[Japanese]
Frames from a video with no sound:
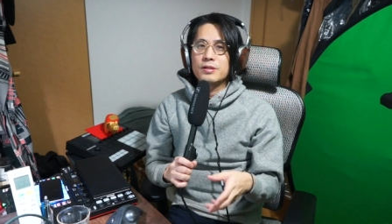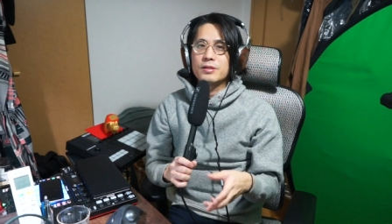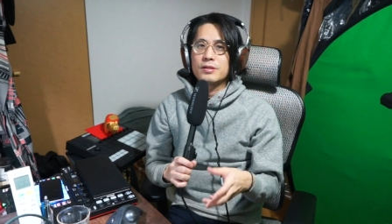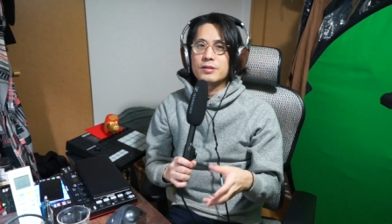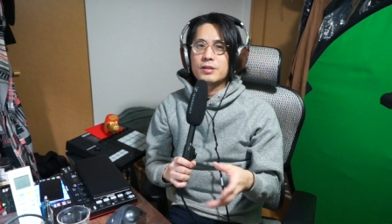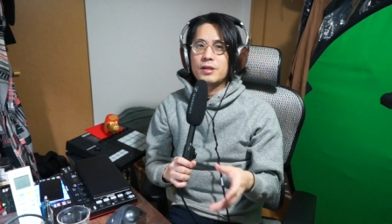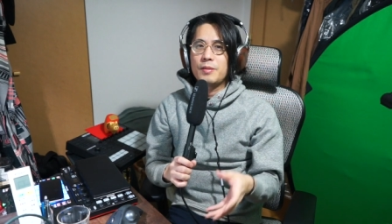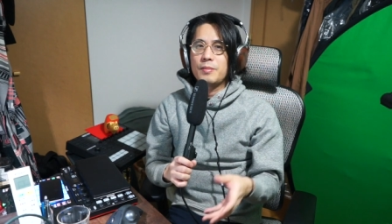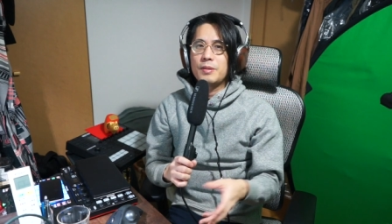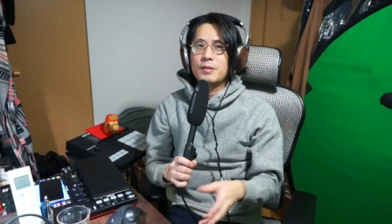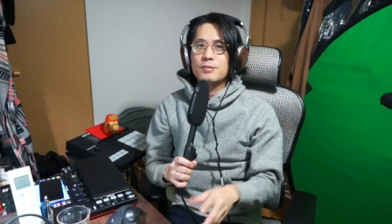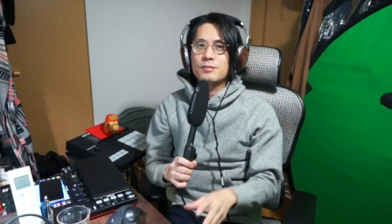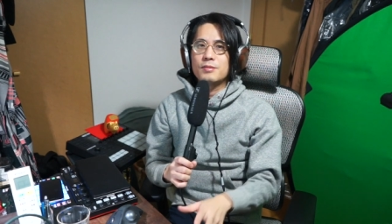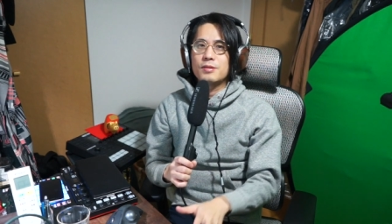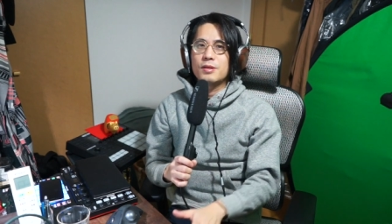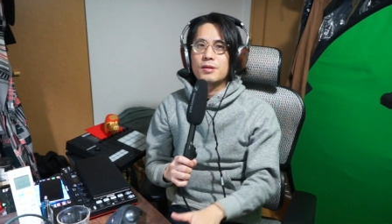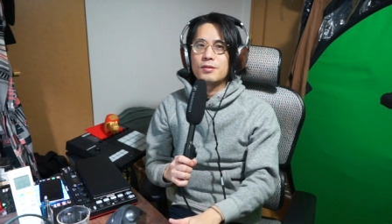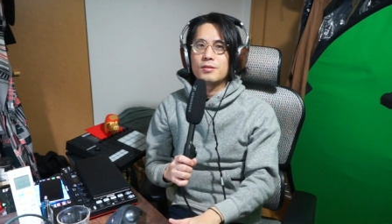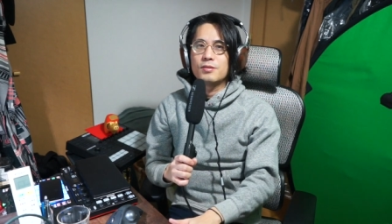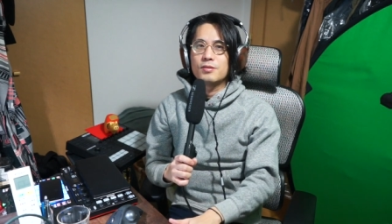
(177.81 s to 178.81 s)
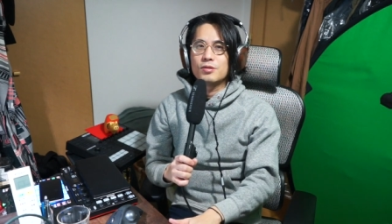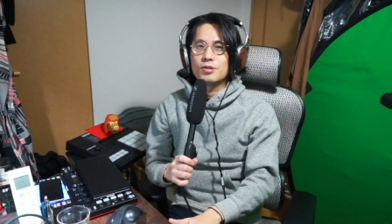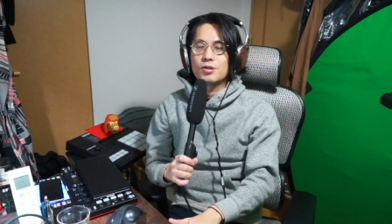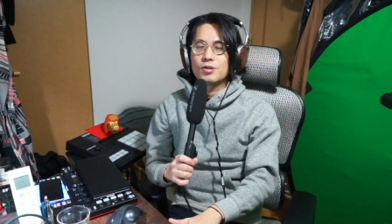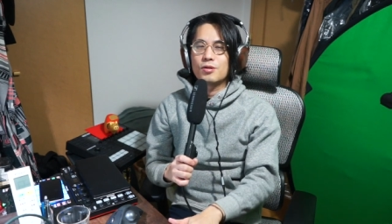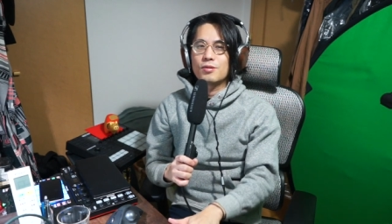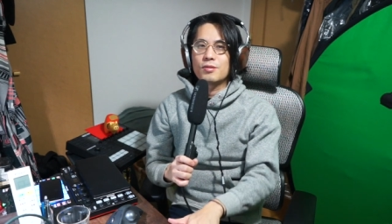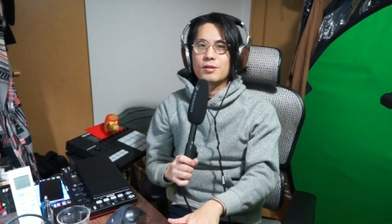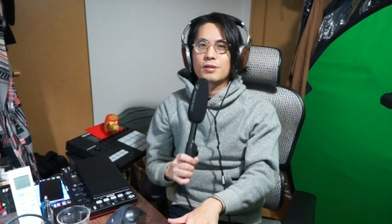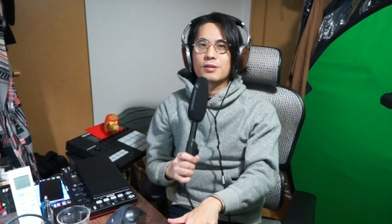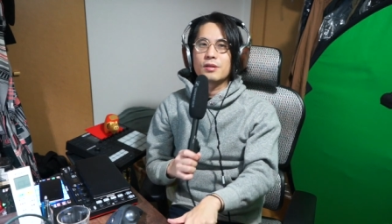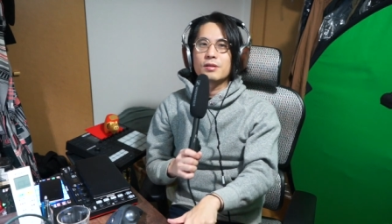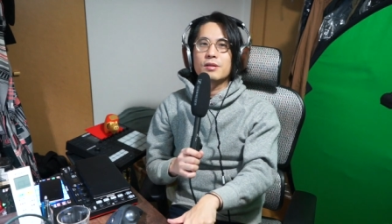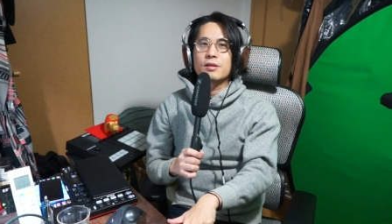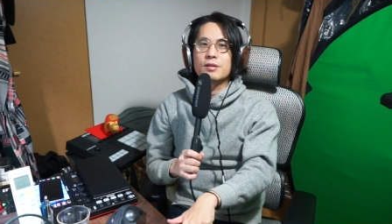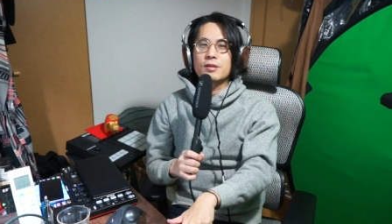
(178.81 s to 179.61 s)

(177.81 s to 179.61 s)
喋るっていう授業だったんで